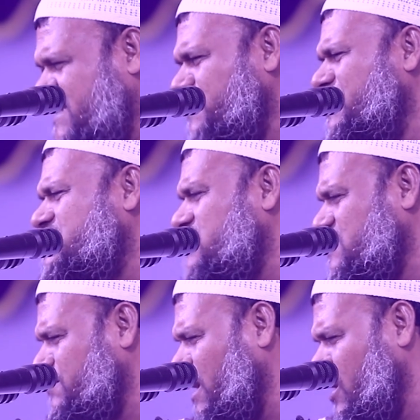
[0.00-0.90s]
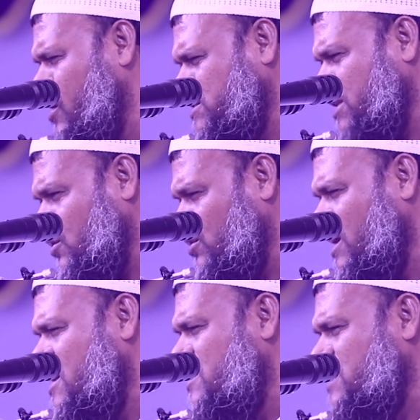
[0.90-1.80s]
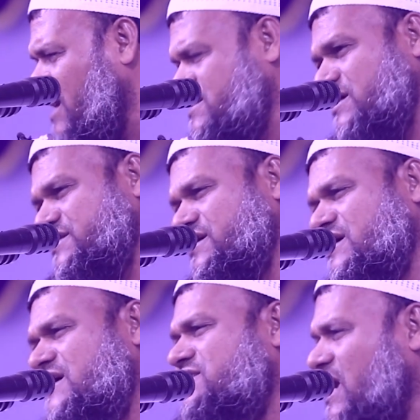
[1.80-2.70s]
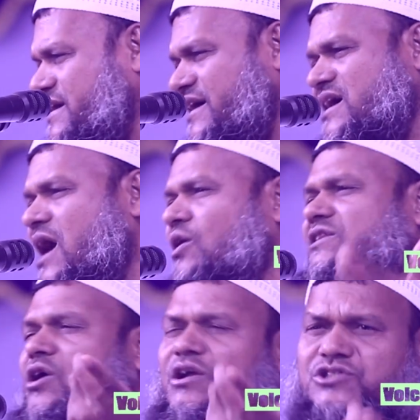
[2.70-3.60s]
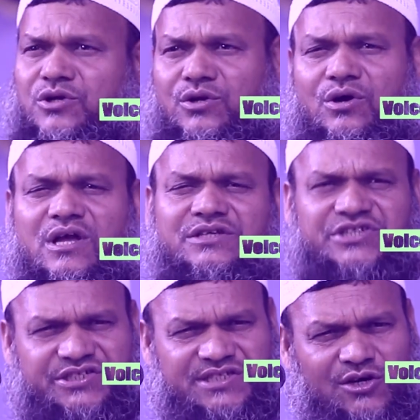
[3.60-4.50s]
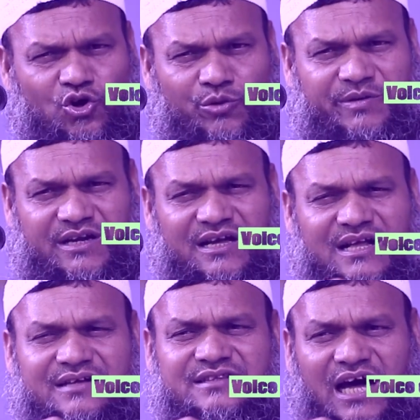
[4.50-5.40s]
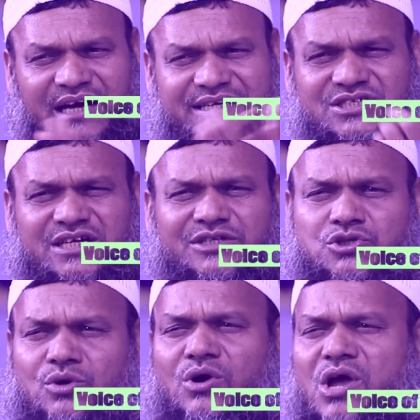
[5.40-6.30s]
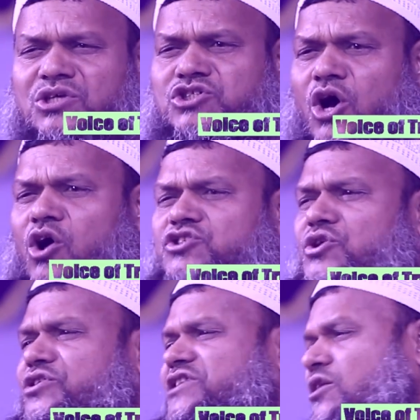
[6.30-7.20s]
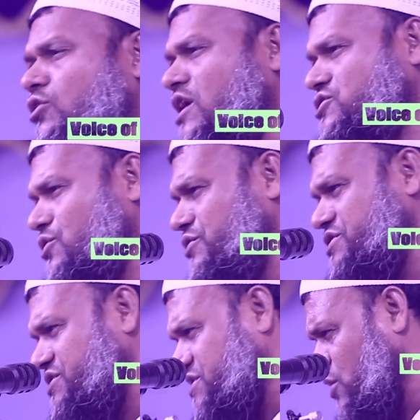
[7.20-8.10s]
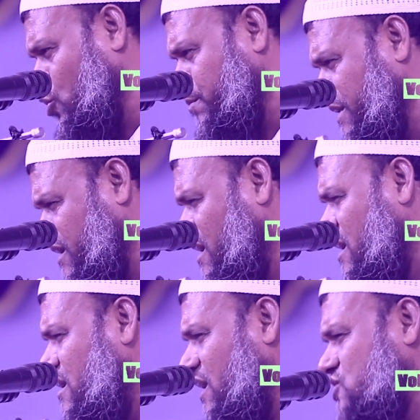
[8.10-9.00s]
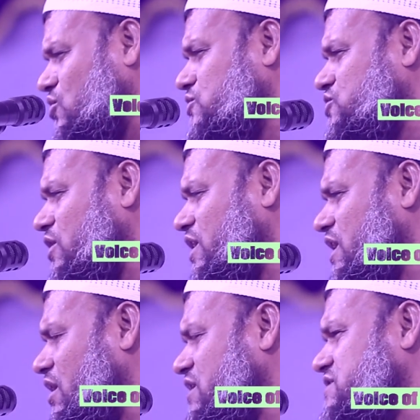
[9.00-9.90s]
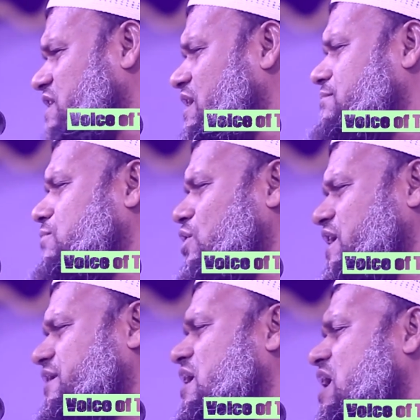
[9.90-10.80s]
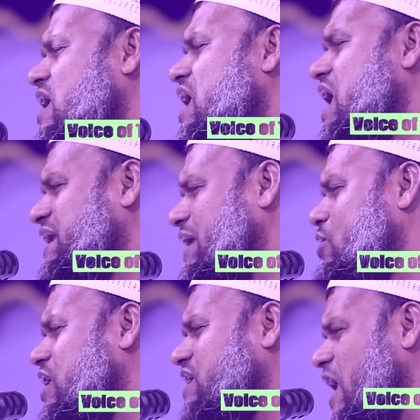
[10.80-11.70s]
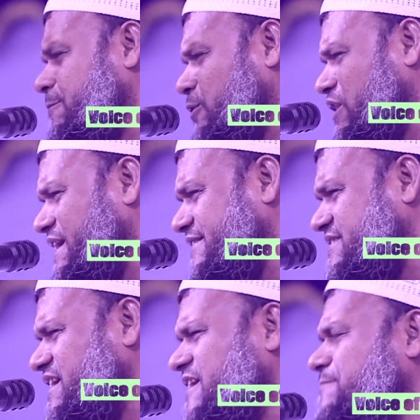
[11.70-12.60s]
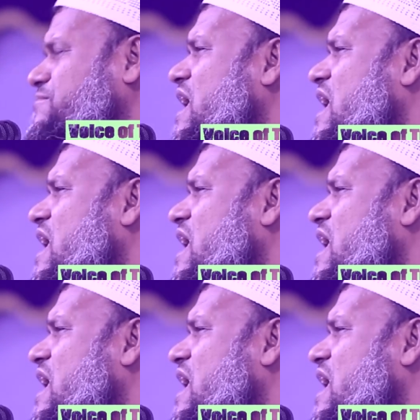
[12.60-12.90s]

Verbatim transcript: এতিমের সাথে ভালো আচরণ তার সাথে তাকে খাওয়া দেওয়ার জন্য চেষ্টা করবেন তা কিছু কিছু সহযোগিতা করার জন্য চেষ্টা করবেন রাসুল সাল্লি সাল্লাম বললেন আনাওয়া কাফিরুল এতিম